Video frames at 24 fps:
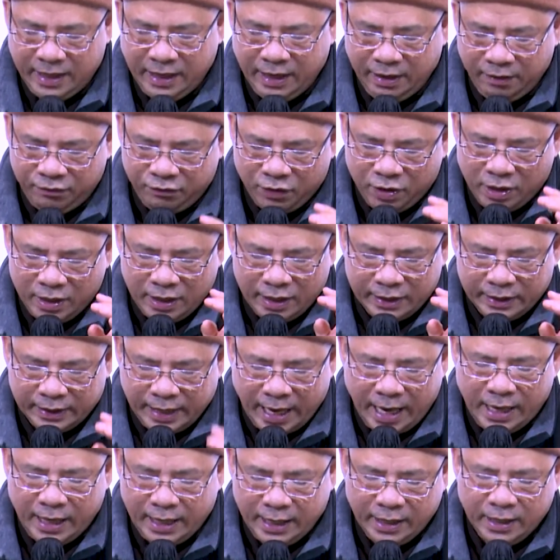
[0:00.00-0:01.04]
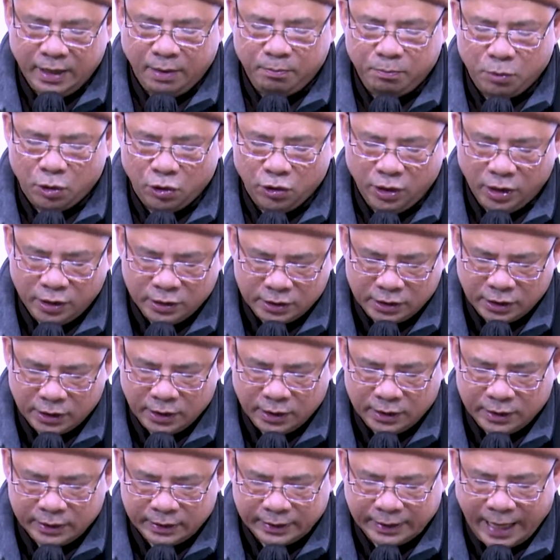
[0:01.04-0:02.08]
ý phước là tăng lên gấp bội hơn
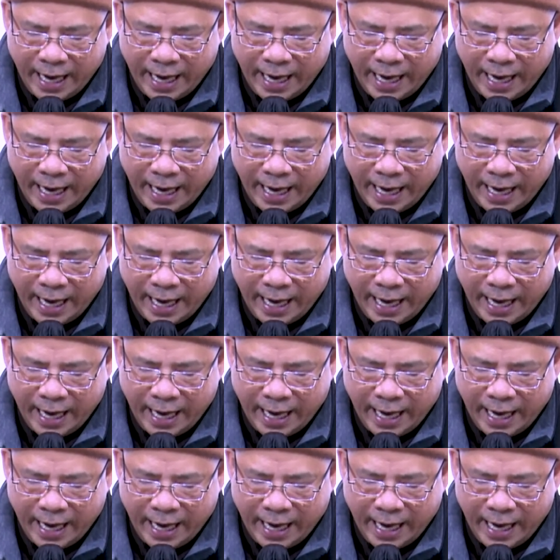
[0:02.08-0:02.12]
trước,